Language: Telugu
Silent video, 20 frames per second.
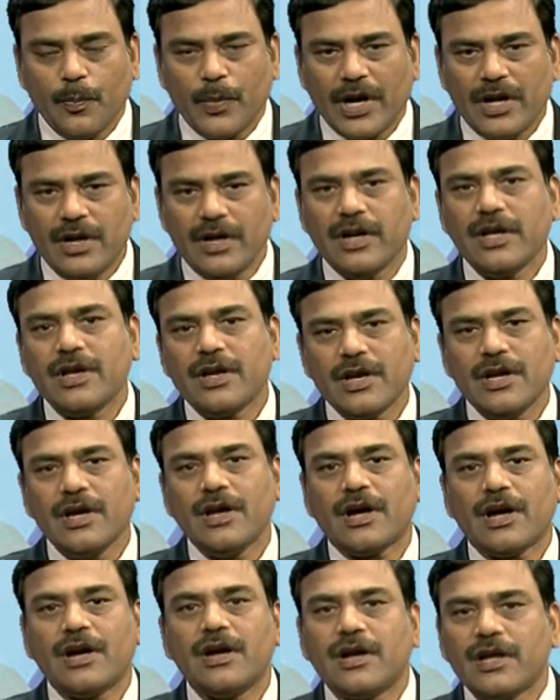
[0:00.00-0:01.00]
పంటికి
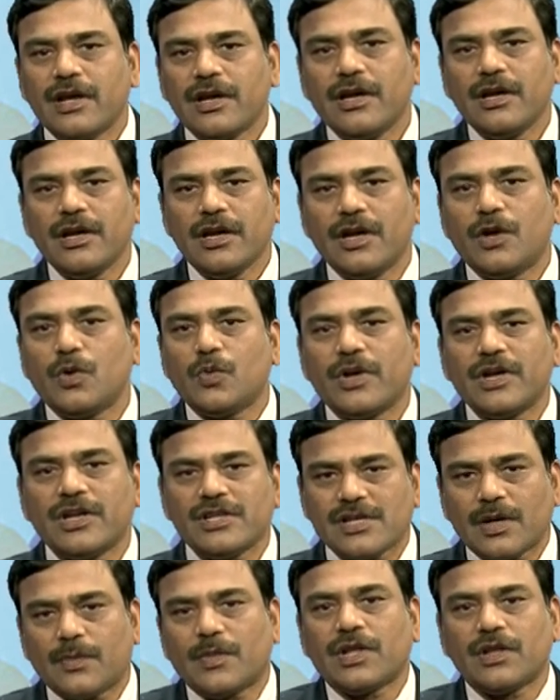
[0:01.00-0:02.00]
కంటికి ఎటువంటి
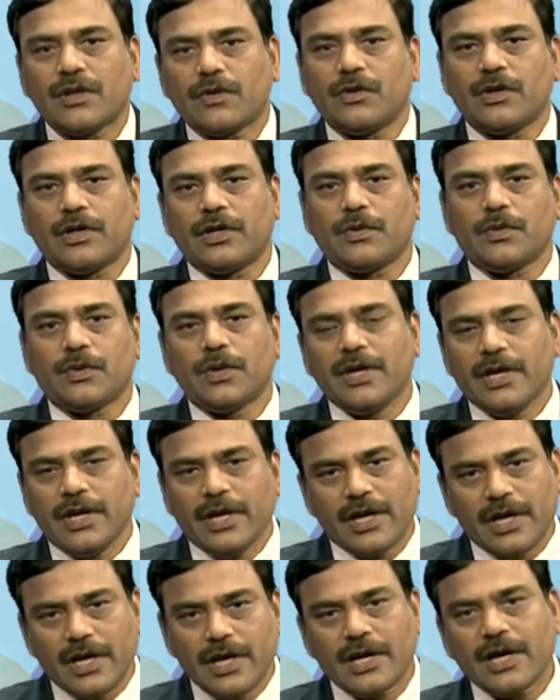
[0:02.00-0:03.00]
సంబంధం లేదు
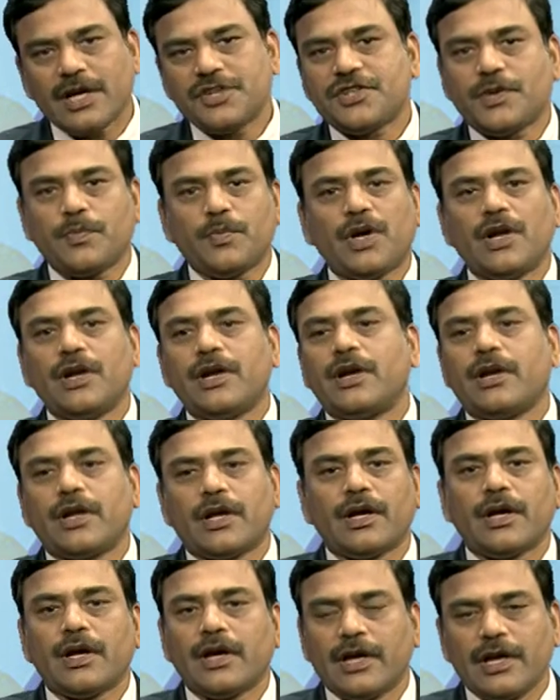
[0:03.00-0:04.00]
ఇంకా
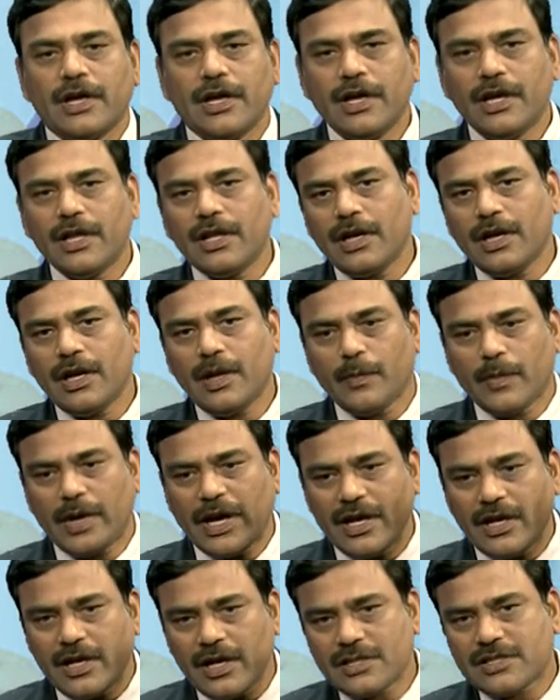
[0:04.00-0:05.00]
చెప్పాలంటే ఏదన్నా
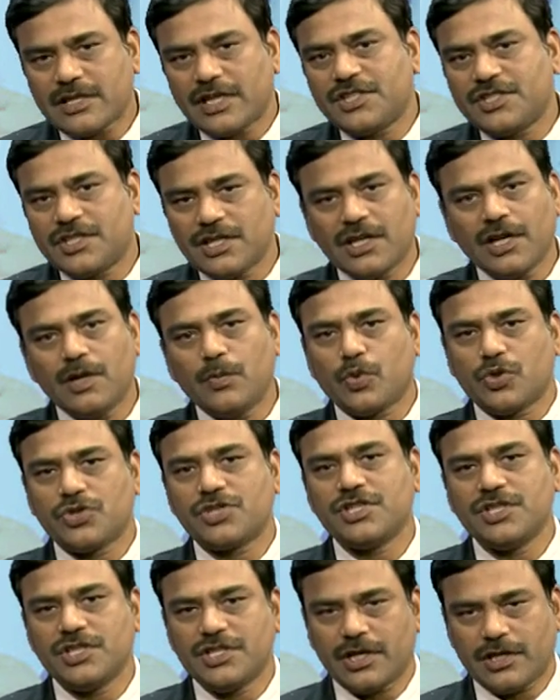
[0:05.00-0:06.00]
మైనర్ సర్జికల్
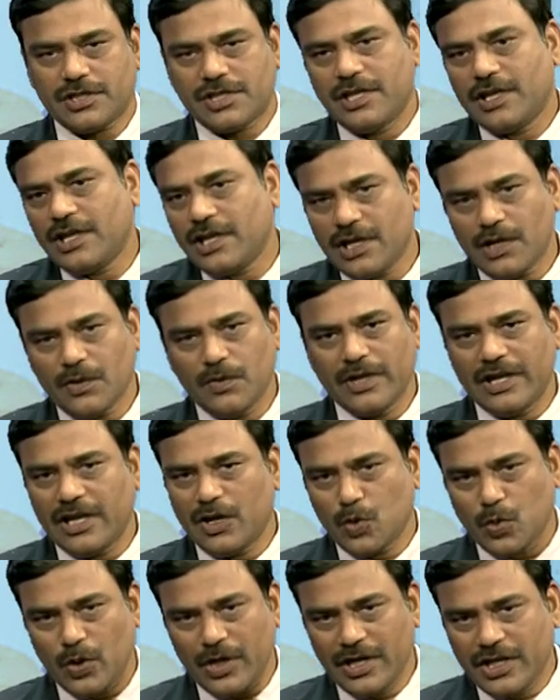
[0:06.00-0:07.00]
ప్రొసీజర్ శరీరంలో
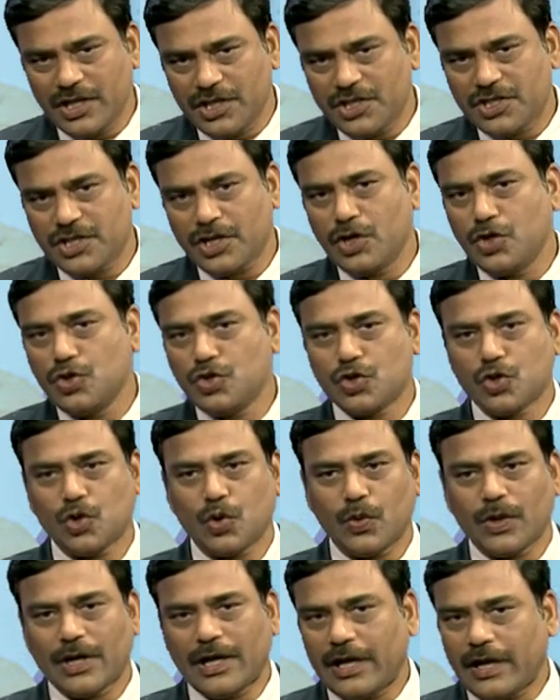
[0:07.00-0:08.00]
ఎటువంటిది
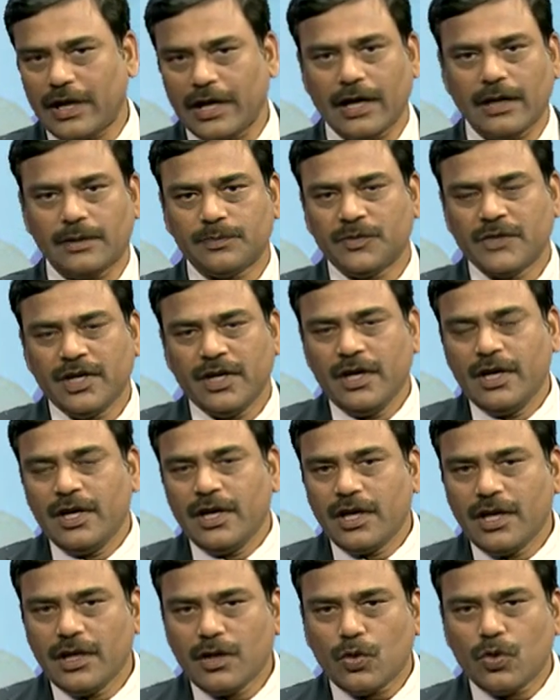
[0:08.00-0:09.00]
చేయించుకోవాలన్నా
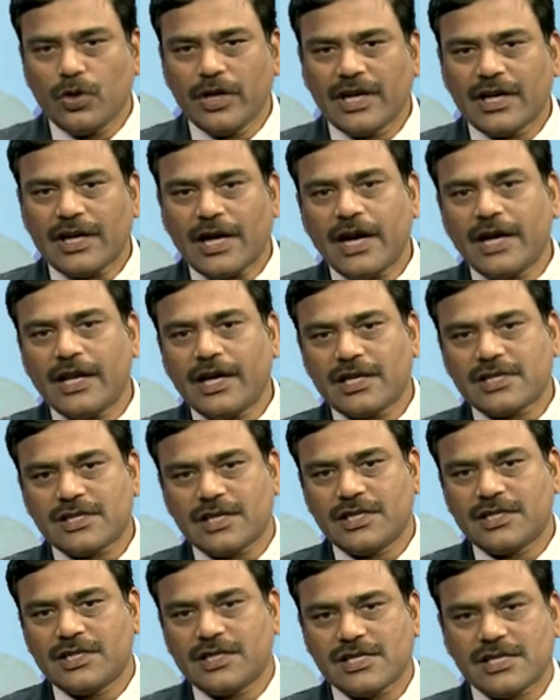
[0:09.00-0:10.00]
ఇంక్లూడింగ్ కార్డియాక్
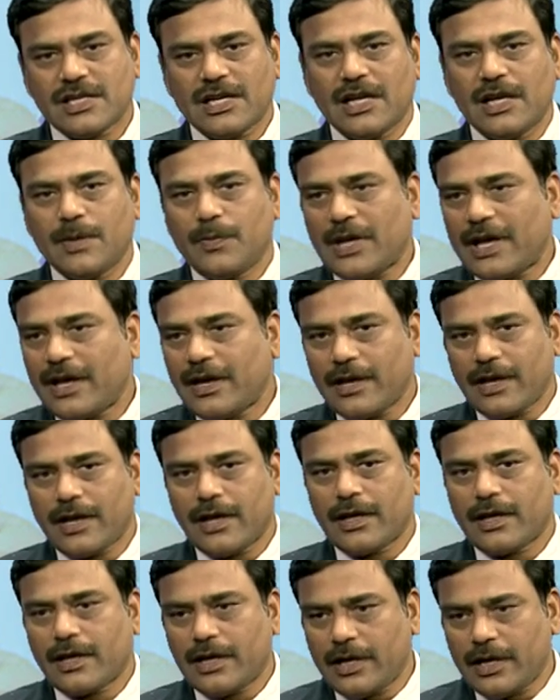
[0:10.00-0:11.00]
సర్జరీస్ కానీ
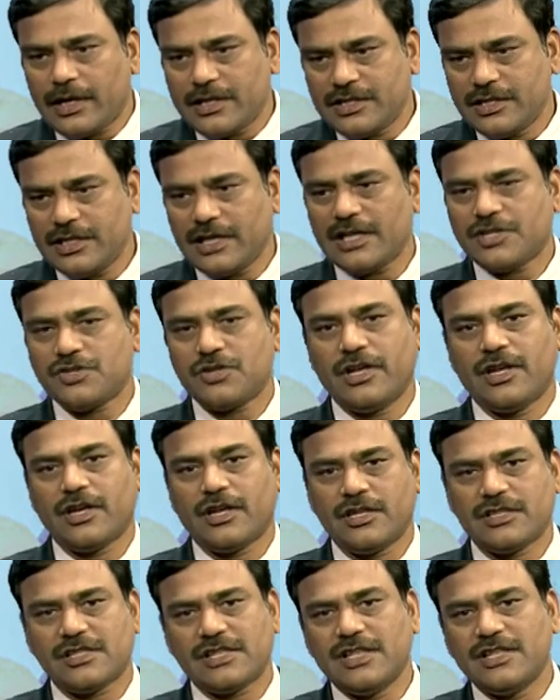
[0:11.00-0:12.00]
ప్యాంక్రియాటిక్ కానీ
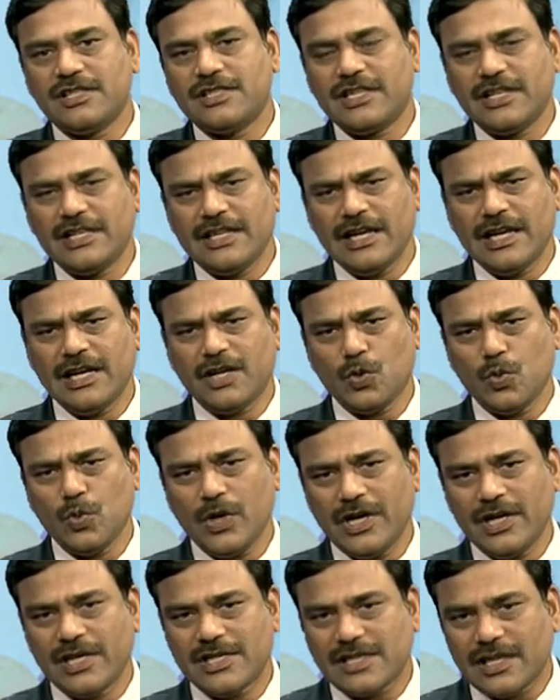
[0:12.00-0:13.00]
జాస్ట్రాంటల్ సర్జరీ
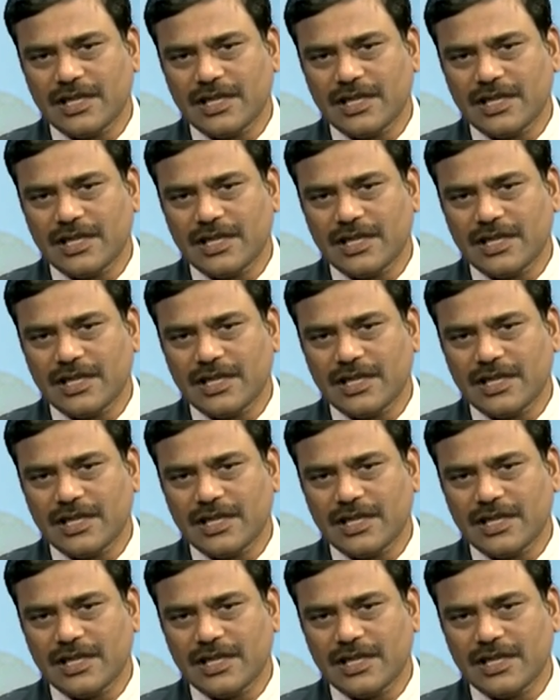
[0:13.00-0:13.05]
ఎటువంటి